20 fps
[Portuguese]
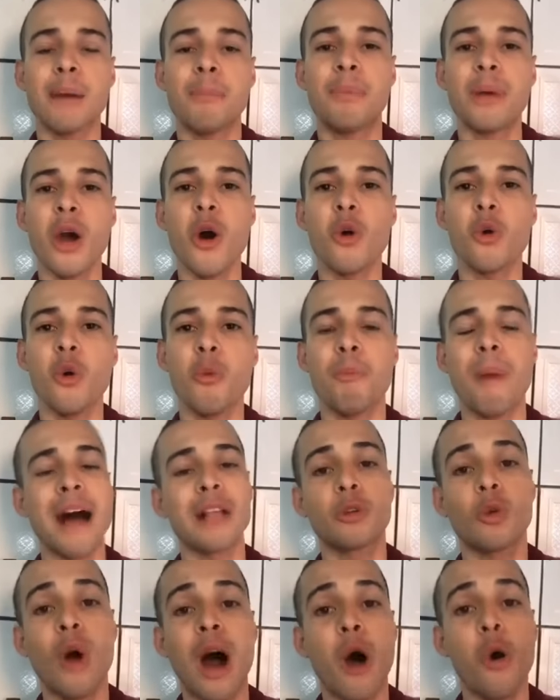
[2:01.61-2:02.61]

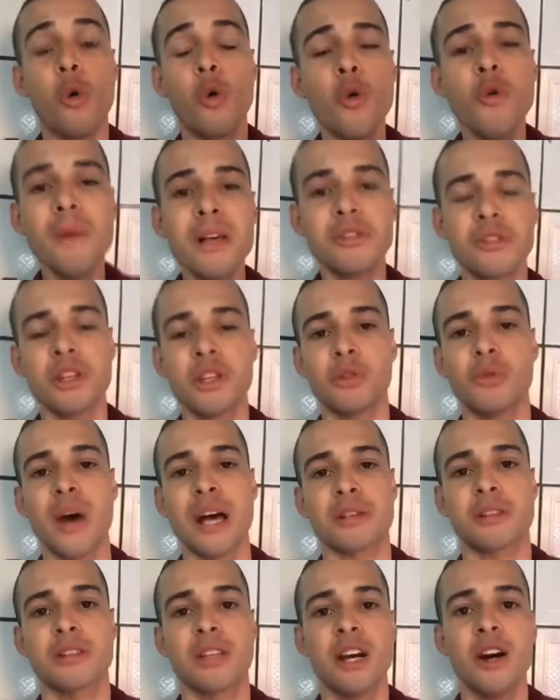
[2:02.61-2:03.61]
preocupado com alguma
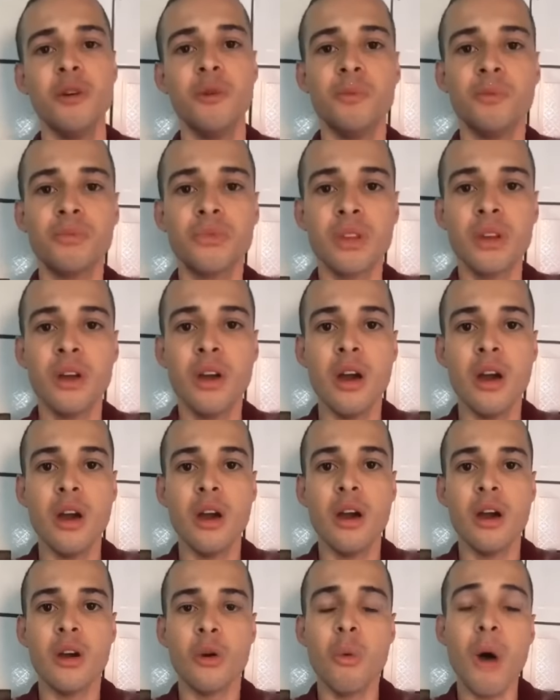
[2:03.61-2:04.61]
situação,
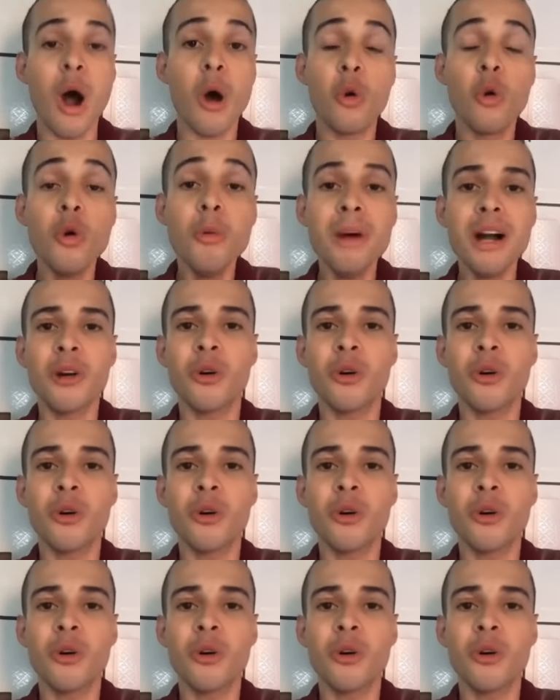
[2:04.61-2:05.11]
com alguma